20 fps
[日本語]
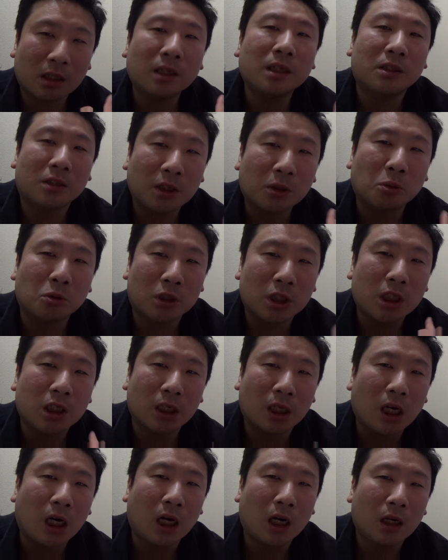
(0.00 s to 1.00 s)
ないんですね、都知事
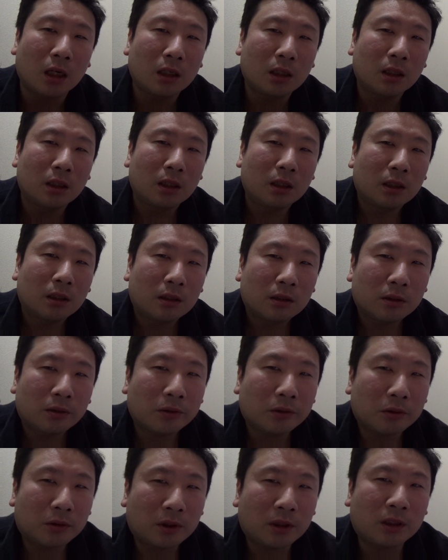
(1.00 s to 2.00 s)
が。
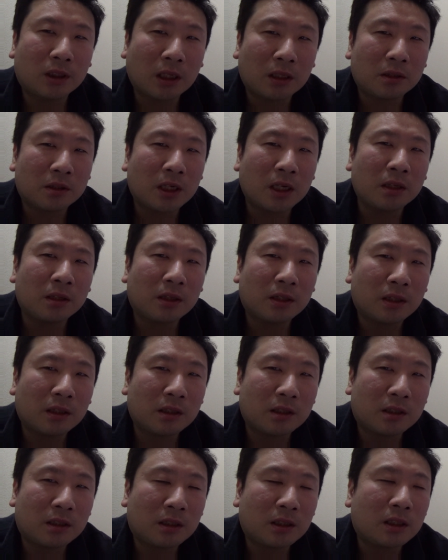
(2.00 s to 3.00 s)
全
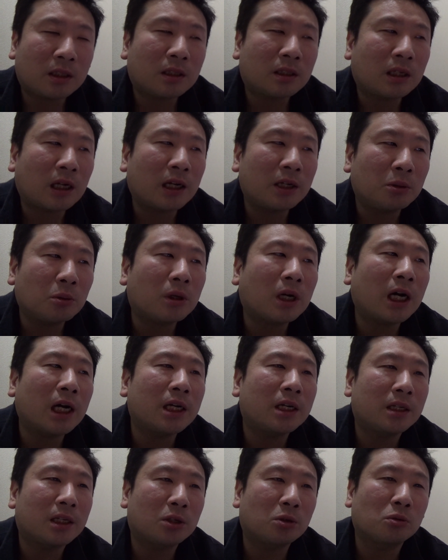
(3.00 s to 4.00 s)
体の会
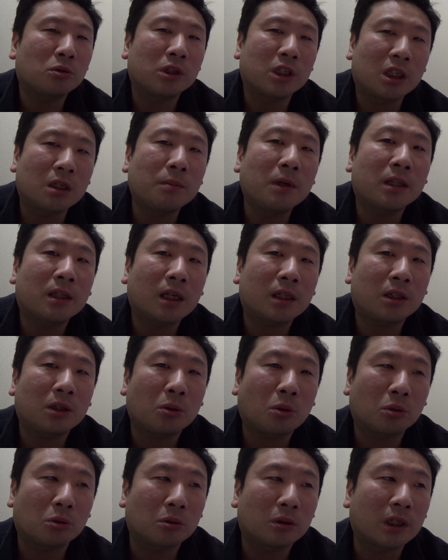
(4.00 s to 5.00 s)
議でそこに決めたって
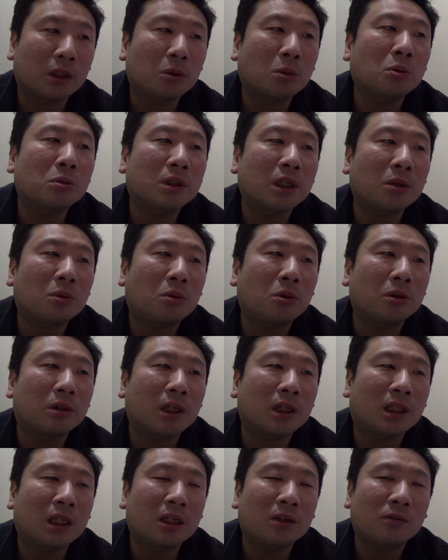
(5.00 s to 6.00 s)
ことで、当然こういっ
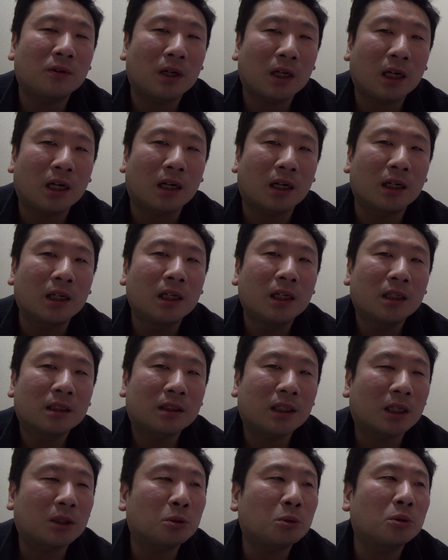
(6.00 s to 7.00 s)
た電話が
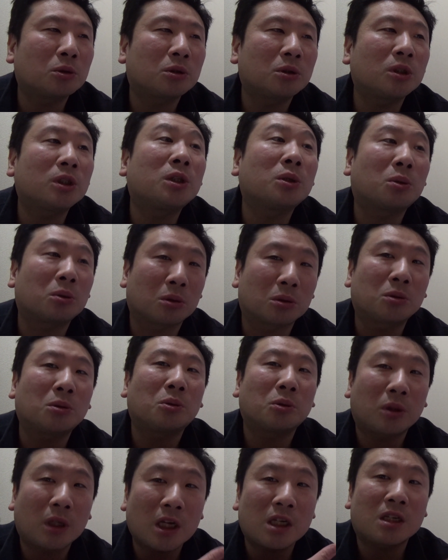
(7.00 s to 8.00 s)
殺到するってことを
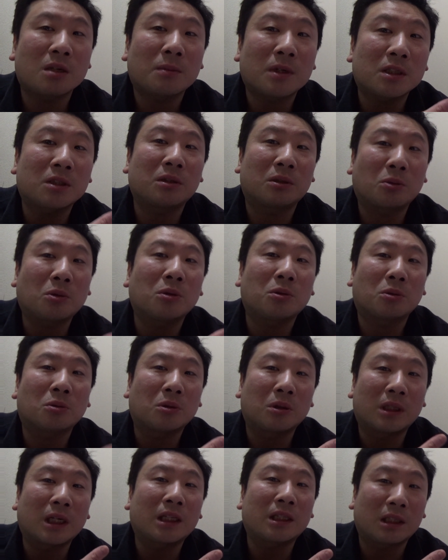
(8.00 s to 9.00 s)
想定してましたよね、こういうこ
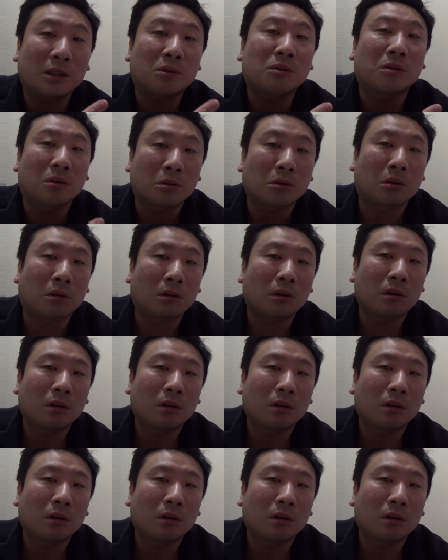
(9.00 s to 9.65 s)
とになってくると。そう